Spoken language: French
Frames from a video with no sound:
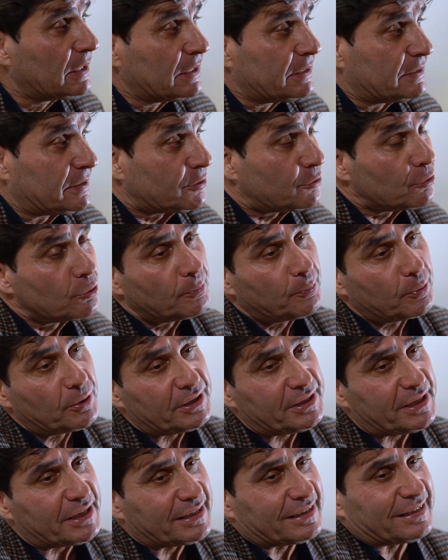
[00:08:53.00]
C'est une
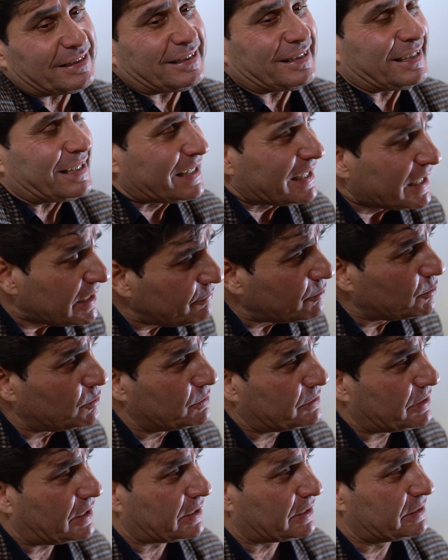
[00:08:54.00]
politique très
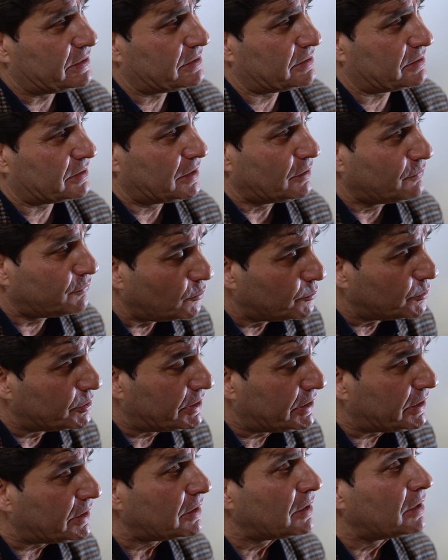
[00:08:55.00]
volontariste qu'il faut
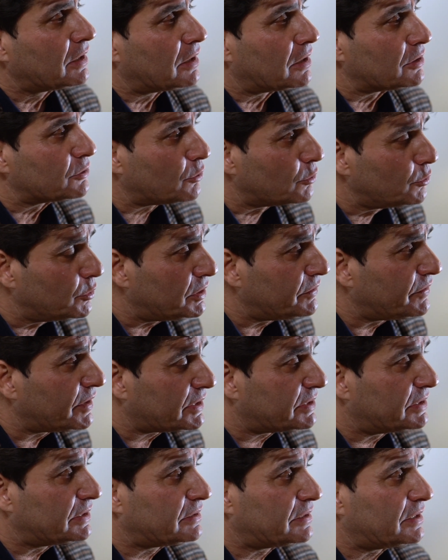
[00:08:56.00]
mener entre
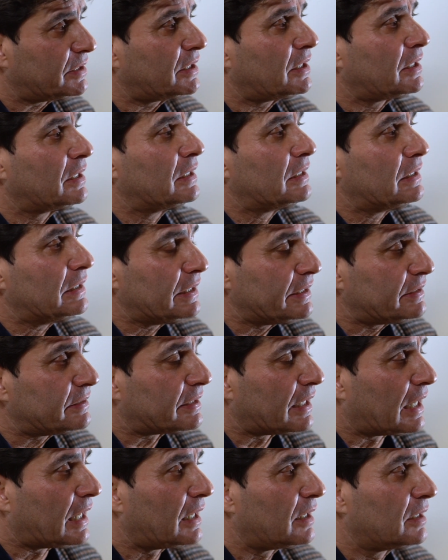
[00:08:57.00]
l'université,
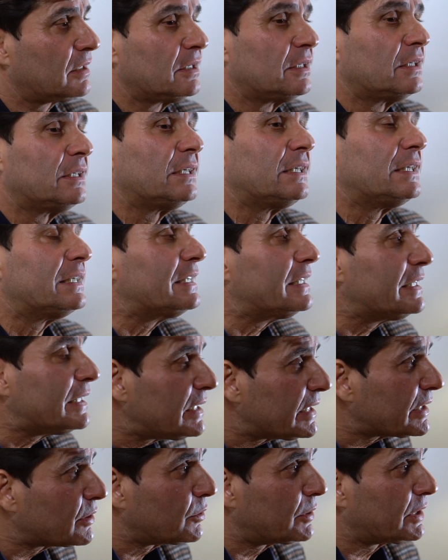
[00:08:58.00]
l'État et
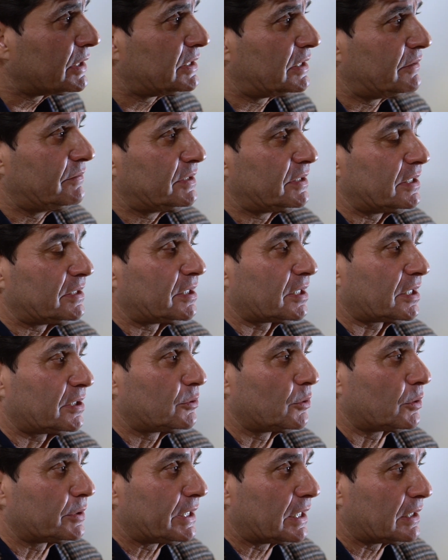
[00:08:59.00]
les collectivités
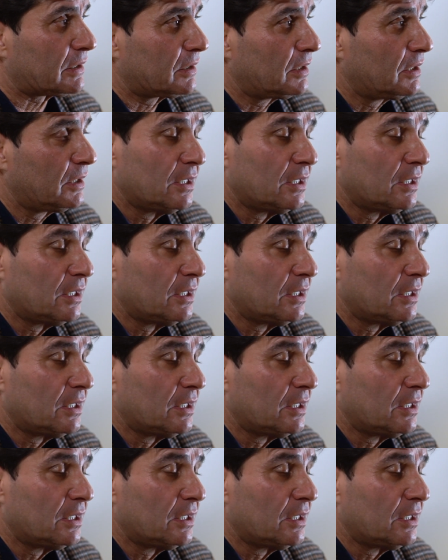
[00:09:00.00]
territoriales.